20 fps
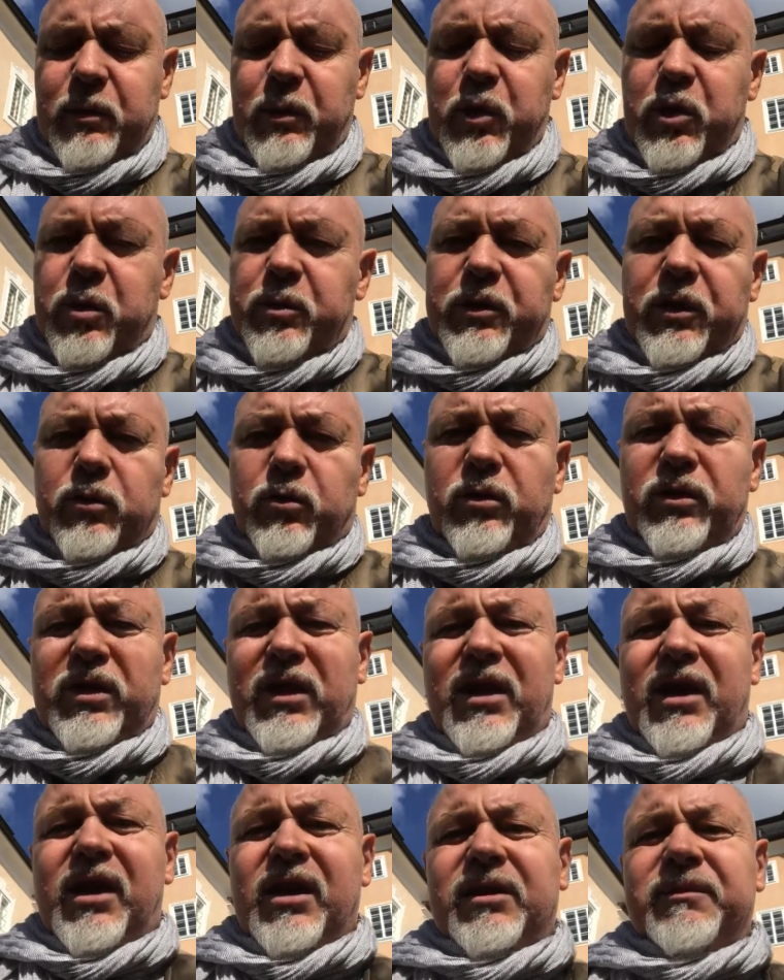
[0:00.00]
Ihr bekommt dann
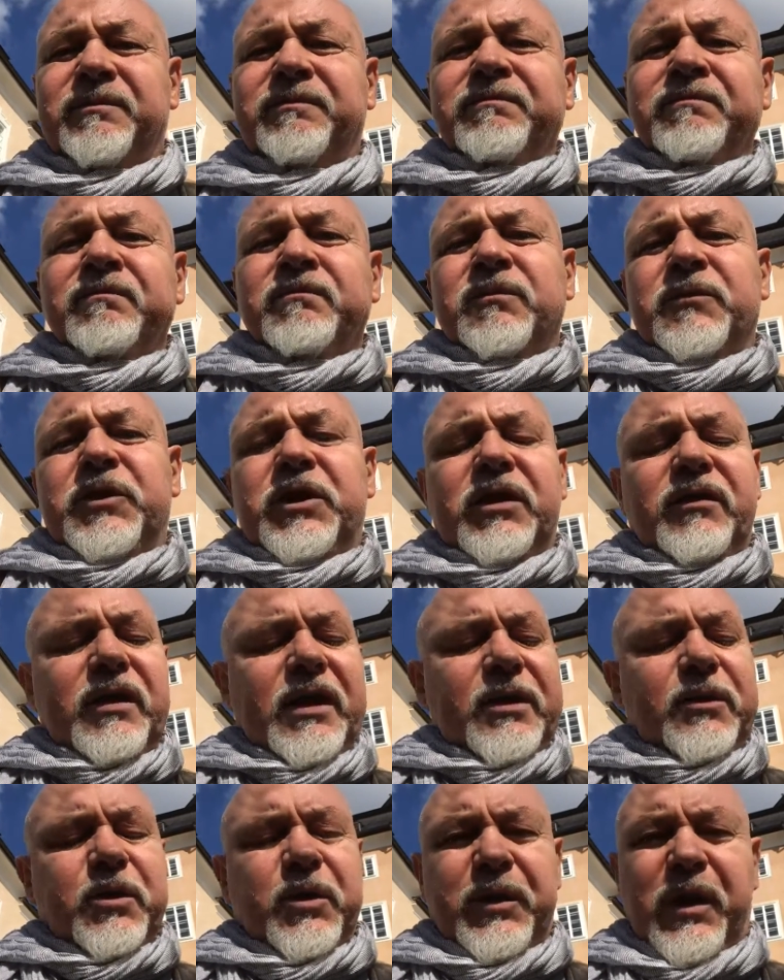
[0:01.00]
Unterlagen, die ihr
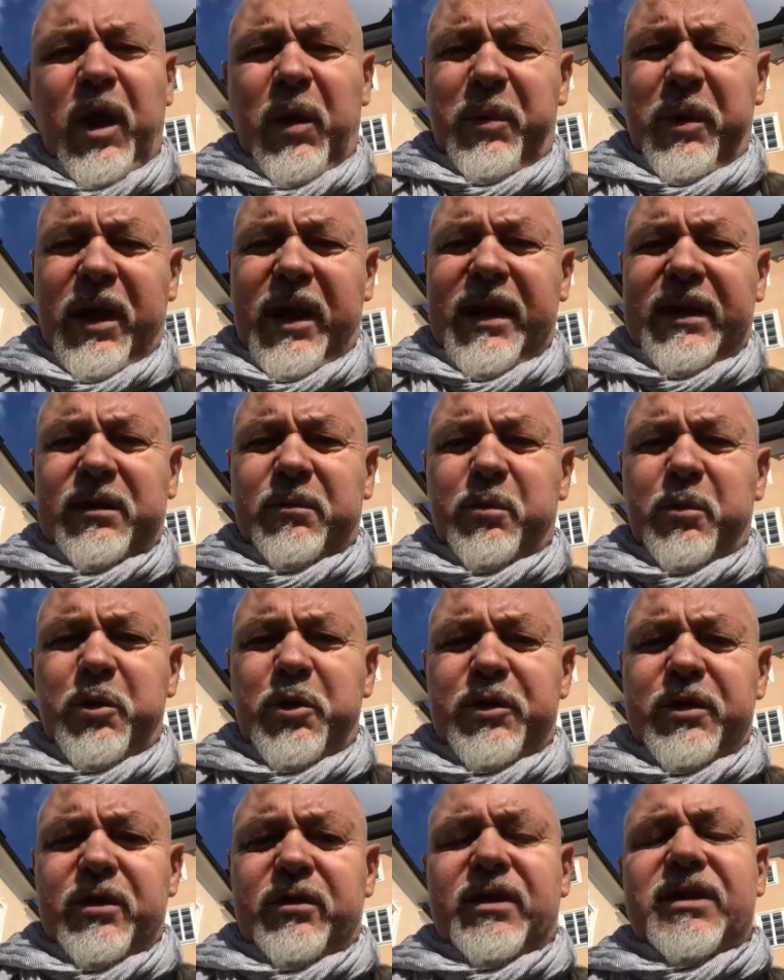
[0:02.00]
vielleicht noch nachbereiten
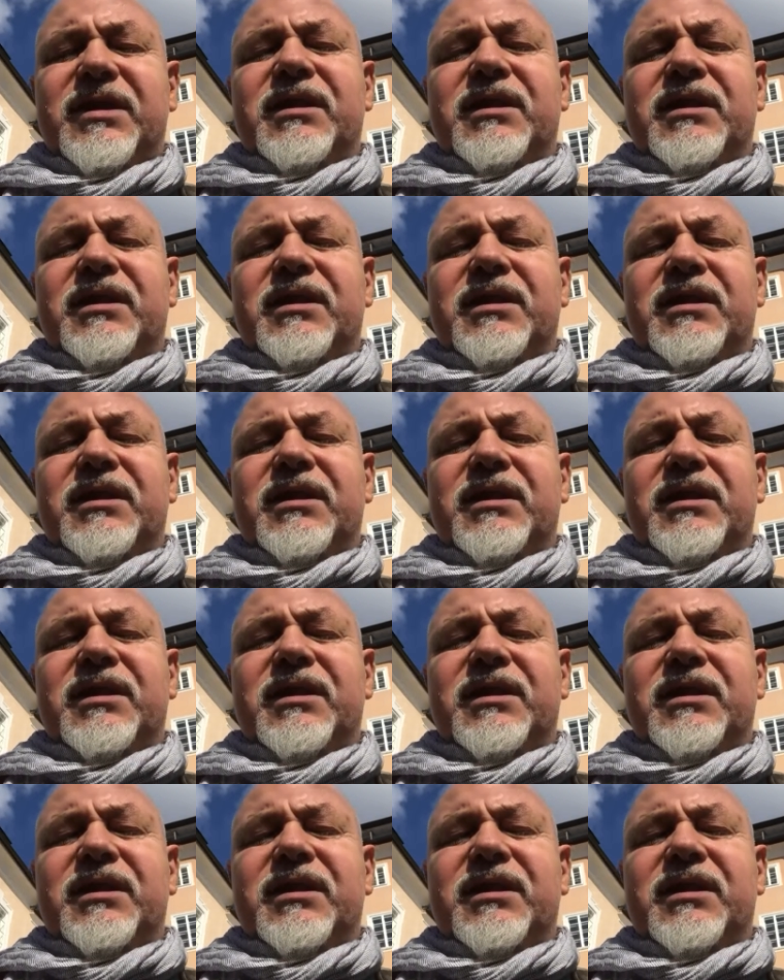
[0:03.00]
müsstet.